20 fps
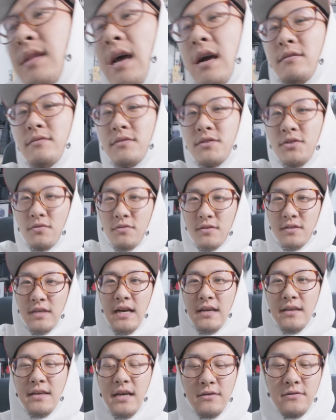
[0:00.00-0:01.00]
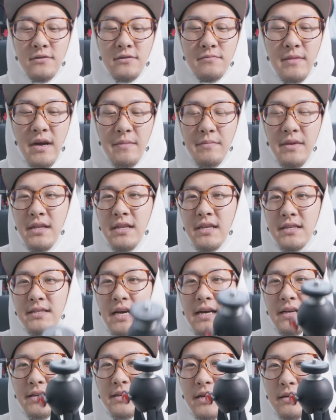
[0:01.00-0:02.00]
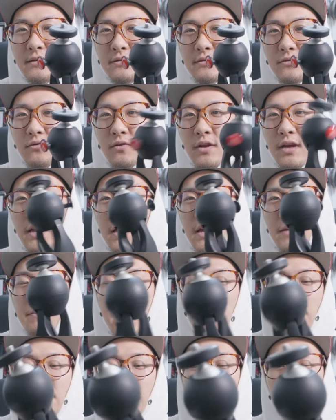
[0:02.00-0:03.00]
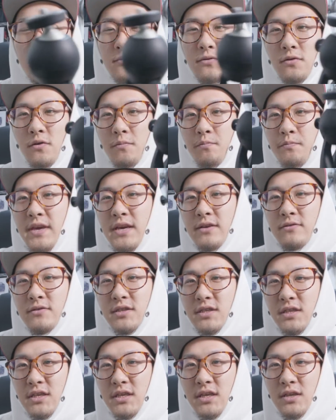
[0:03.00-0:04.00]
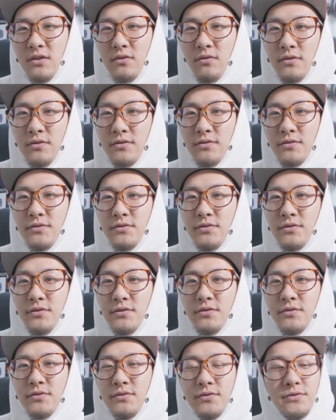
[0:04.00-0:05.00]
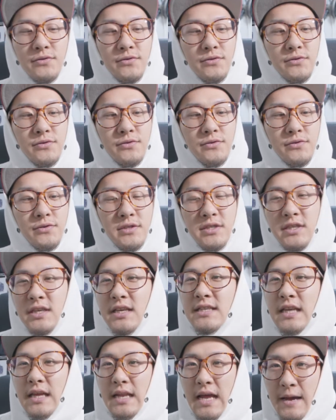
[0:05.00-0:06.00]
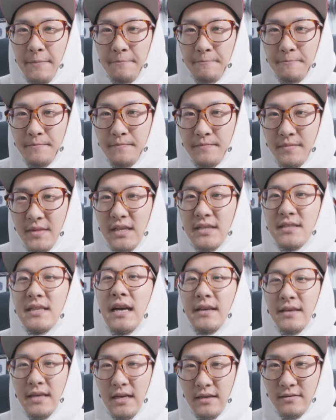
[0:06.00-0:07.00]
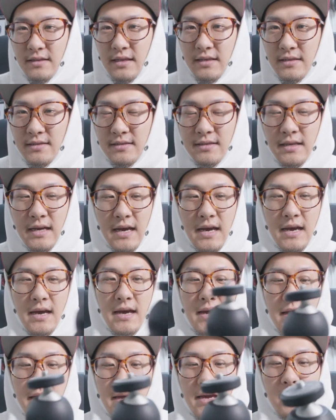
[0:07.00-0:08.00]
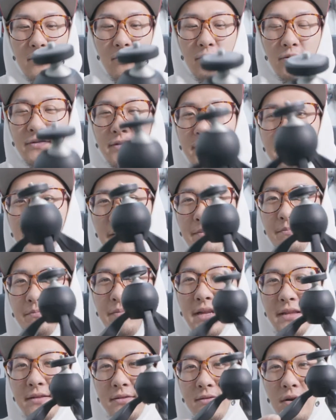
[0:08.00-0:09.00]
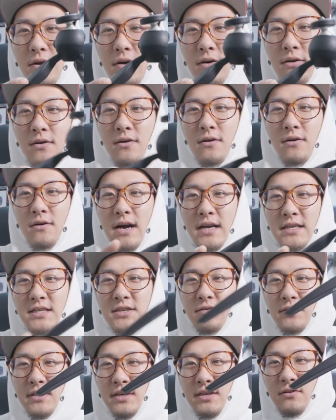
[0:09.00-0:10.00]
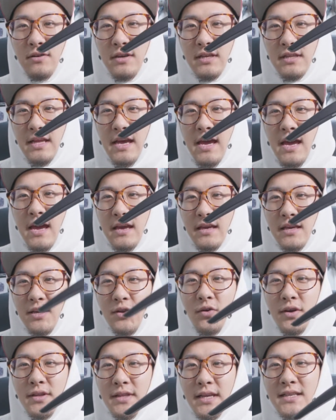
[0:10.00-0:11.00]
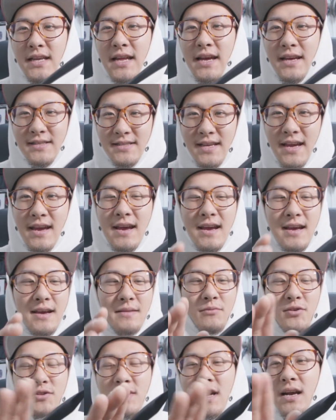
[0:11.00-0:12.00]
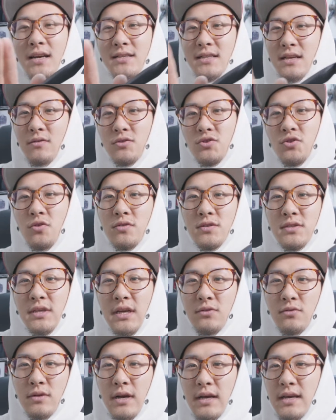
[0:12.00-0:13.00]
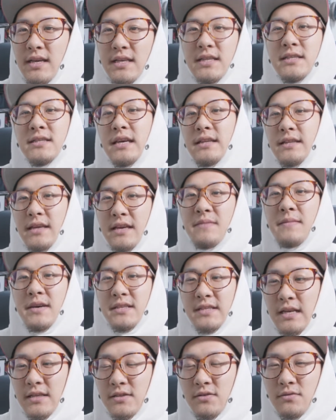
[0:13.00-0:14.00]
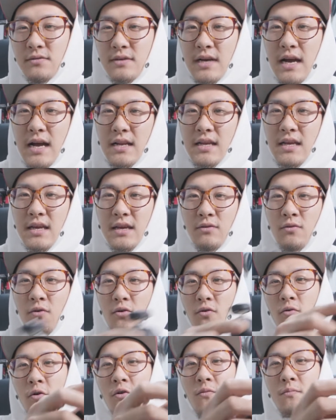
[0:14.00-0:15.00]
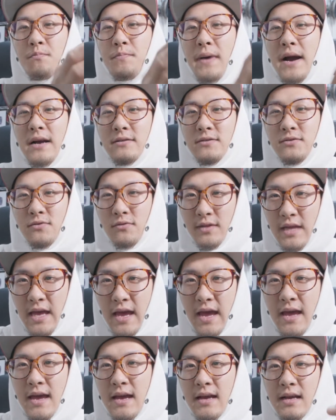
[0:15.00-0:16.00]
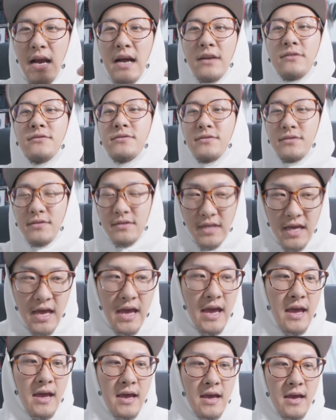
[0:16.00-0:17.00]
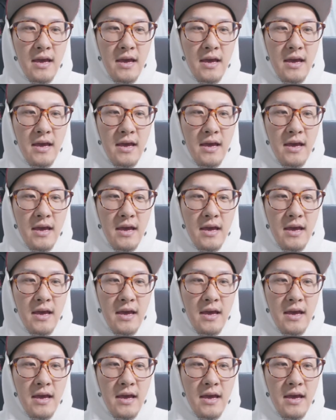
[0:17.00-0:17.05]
卓上三脚、ミニ三脚、これマンフロットのピクシーという小さな三脚です。こういう風にね、パッと足を広いてじゃないのね、もう高さの調整とか一切できません。その代わり、こうコンパクトで軽くて、